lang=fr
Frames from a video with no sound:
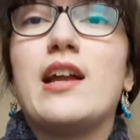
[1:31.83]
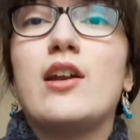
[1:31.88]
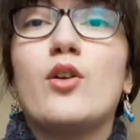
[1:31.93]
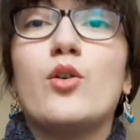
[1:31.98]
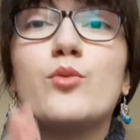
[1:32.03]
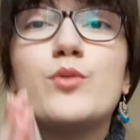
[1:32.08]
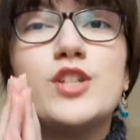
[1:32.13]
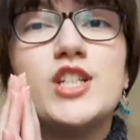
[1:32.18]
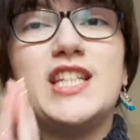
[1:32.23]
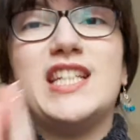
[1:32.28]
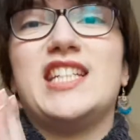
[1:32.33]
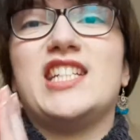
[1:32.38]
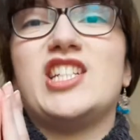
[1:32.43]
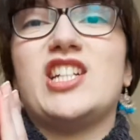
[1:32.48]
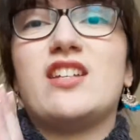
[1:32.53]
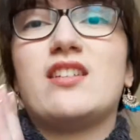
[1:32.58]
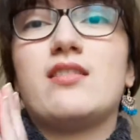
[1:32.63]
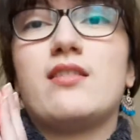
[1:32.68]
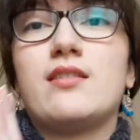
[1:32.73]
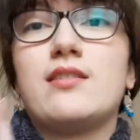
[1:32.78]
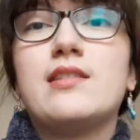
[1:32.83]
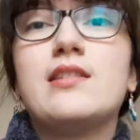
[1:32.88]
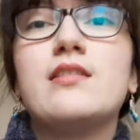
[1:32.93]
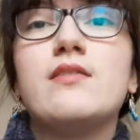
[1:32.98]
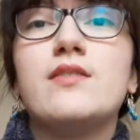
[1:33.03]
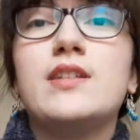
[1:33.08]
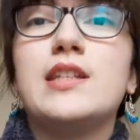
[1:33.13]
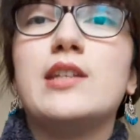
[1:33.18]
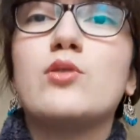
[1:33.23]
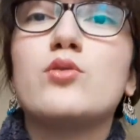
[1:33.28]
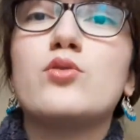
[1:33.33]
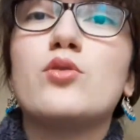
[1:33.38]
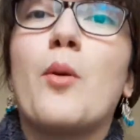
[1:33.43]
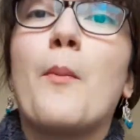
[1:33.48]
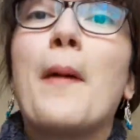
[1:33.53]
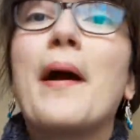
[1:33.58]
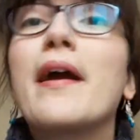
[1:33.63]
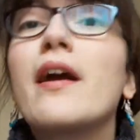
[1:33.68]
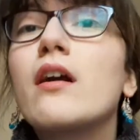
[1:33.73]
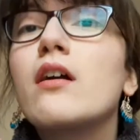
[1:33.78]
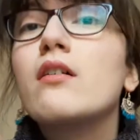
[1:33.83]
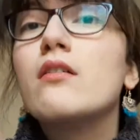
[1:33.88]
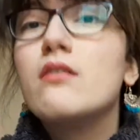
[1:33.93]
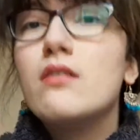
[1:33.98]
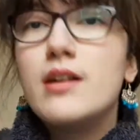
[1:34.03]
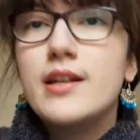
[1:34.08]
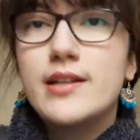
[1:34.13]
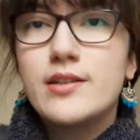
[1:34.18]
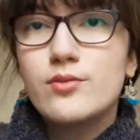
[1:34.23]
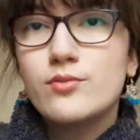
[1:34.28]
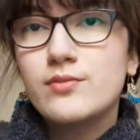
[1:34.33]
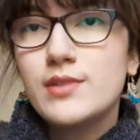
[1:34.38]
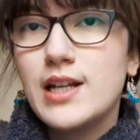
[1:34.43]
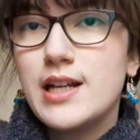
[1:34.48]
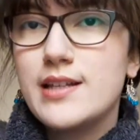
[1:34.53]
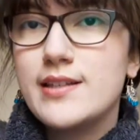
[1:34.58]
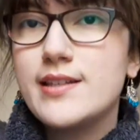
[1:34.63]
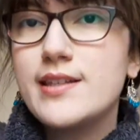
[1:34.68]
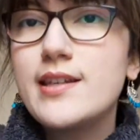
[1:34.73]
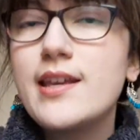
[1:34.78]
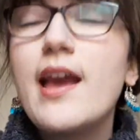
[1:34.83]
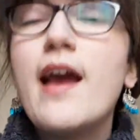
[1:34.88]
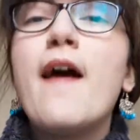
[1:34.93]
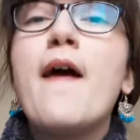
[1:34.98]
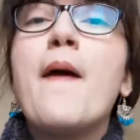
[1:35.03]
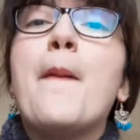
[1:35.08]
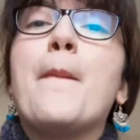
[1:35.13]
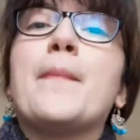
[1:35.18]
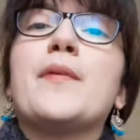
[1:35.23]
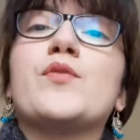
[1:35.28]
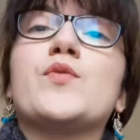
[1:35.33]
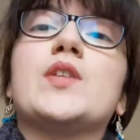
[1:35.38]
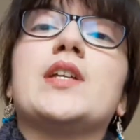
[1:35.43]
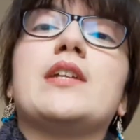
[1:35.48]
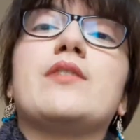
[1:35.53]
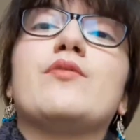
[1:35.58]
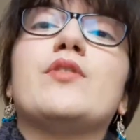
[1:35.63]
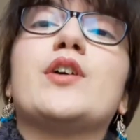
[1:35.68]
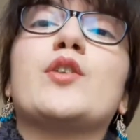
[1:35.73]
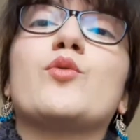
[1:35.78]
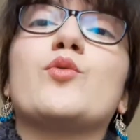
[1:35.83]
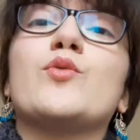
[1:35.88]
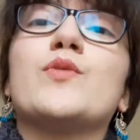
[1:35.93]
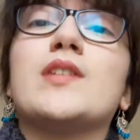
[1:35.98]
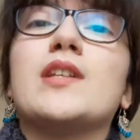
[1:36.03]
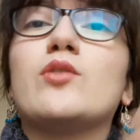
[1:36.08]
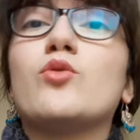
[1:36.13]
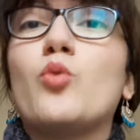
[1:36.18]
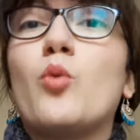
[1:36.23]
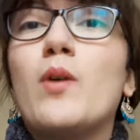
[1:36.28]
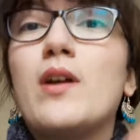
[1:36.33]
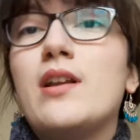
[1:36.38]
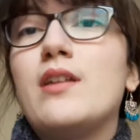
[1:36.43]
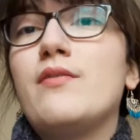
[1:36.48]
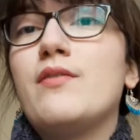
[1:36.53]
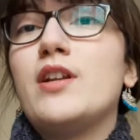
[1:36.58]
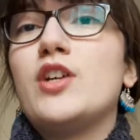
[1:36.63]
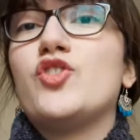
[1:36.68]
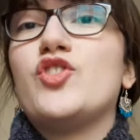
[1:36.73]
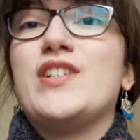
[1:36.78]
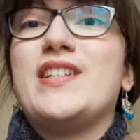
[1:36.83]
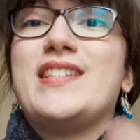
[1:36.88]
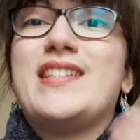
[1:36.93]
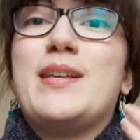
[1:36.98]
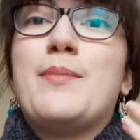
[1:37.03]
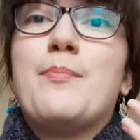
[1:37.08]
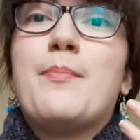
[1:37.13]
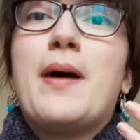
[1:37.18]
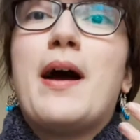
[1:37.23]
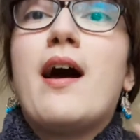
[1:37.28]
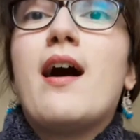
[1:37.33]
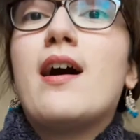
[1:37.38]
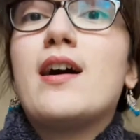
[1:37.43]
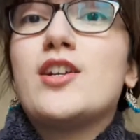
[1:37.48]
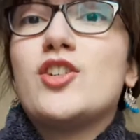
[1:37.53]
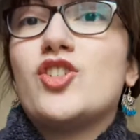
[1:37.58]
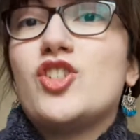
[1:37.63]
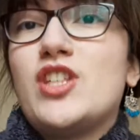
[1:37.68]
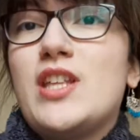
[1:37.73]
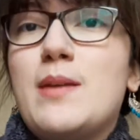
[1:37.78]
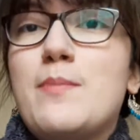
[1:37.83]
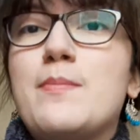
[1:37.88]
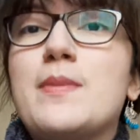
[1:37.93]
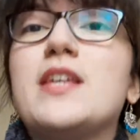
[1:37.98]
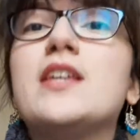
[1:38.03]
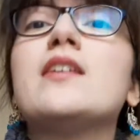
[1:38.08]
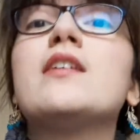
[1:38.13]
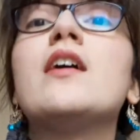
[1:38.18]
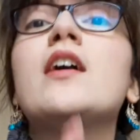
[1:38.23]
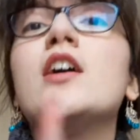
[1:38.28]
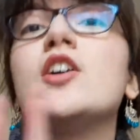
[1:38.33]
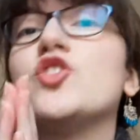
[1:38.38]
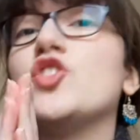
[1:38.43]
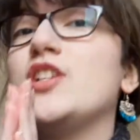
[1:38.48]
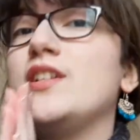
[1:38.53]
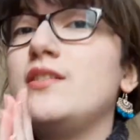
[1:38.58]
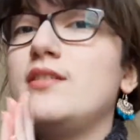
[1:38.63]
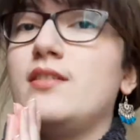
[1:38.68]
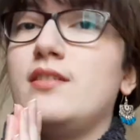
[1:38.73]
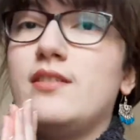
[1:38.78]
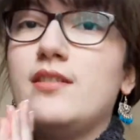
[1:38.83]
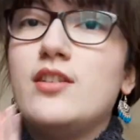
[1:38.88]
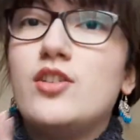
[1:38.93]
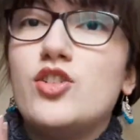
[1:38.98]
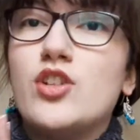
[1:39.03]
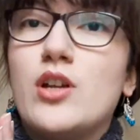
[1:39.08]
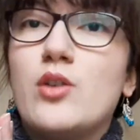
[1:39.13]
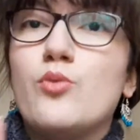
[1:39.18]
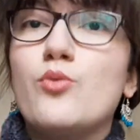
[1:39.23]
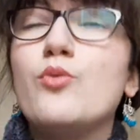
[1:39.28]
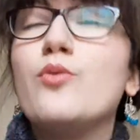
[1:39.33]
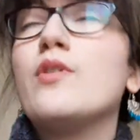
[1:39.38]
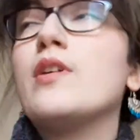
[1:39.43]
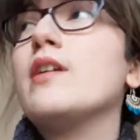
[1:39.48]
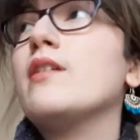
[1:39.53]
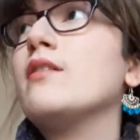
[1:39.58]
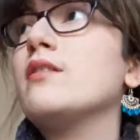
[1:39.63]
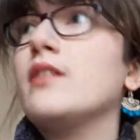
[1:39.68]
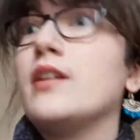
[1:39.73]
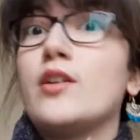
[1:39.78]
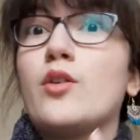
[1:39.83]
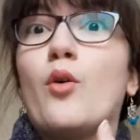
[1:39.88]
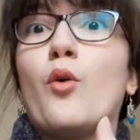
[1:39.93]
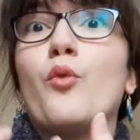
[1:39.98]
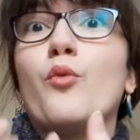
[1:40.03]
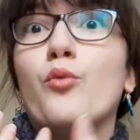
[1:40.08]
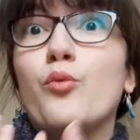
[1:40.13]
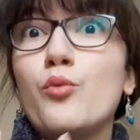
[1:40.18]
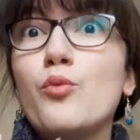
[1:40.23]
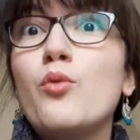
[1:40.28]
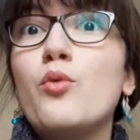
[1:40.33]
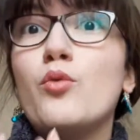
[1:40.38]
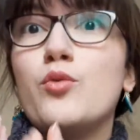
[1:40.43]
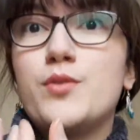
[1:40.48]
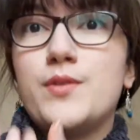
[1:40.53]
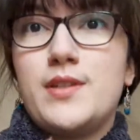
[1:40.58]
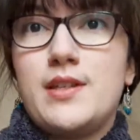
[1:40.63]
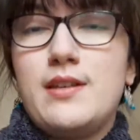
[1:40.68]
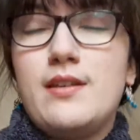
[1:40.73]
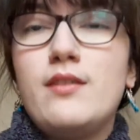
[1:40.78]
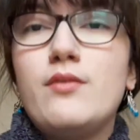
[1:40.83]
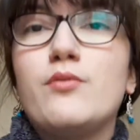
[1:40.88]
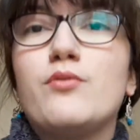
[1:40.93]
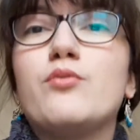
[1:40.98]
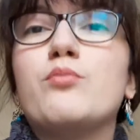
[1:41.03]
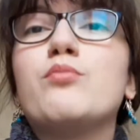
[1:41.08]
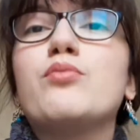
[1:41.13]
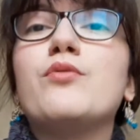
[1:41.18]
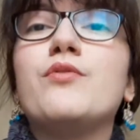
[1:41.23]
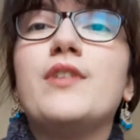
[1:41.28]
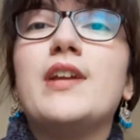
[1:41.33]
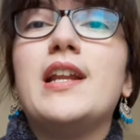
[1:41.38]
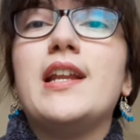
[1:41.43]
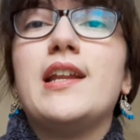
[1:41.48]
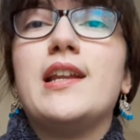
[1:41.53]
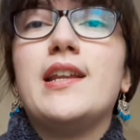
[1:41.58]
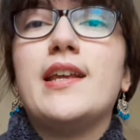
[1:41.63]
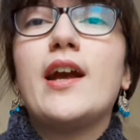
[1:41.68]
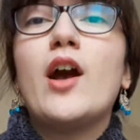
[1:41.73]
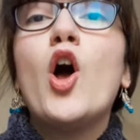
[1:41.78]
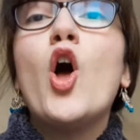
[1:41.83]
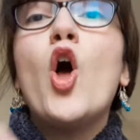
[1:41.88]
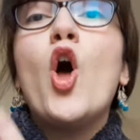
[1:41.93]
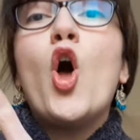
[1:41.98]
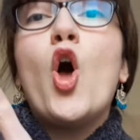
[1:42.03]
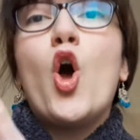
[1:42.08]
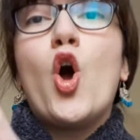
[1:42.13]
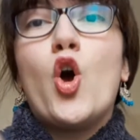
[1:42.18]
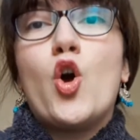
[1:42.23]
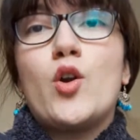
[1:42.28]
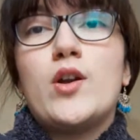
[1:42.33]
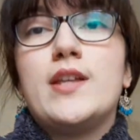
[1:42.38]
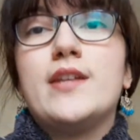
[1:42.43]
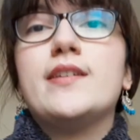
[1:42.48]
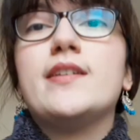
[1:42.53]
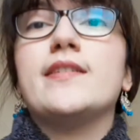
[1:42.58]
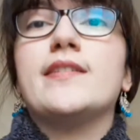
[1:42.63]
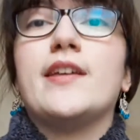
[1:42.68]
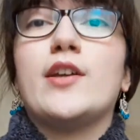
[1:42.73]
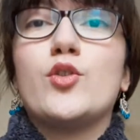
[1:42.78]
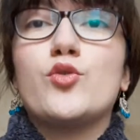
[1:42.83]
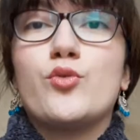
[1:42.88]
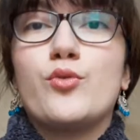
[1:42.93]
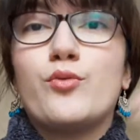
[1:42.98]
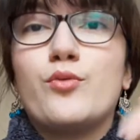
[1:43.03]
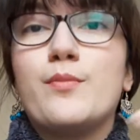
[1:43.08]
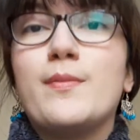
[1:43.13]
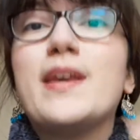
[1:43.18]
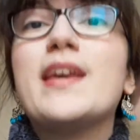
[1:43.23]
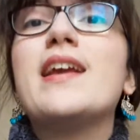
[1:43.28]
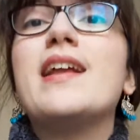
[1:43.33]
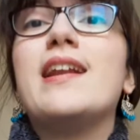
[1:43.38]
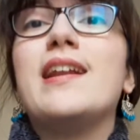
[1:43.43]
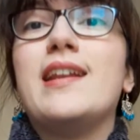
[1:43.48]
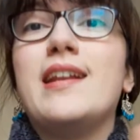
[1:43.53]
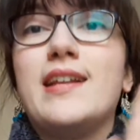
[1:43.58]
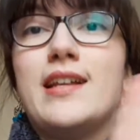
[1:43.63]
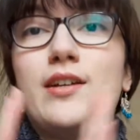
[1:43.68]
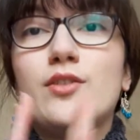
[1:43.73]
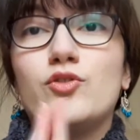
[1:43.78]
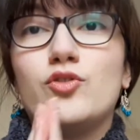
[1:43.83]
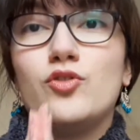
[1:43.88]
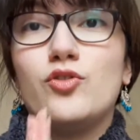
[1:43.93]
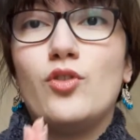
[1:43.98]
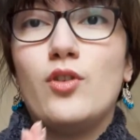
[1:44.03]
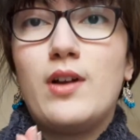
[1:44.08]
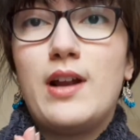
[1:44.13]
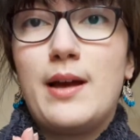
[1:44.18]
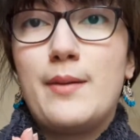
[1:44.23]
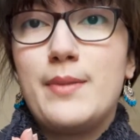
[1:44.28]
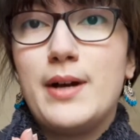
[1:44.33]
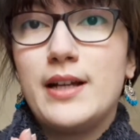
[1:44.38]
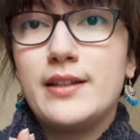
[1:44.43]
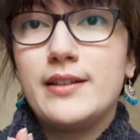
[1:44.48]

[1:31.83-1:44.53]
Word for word: Alors oui j'ai déjà sorti une vidéo sur ma collection classique mais vous allez voir que ces trois livres là je ne les ai pas achetés mais je les ai déjà lus et d'ailleurs vous aussi vous pouvez les lire en ligne et d'ailleurs je vous mets les liens dans la barre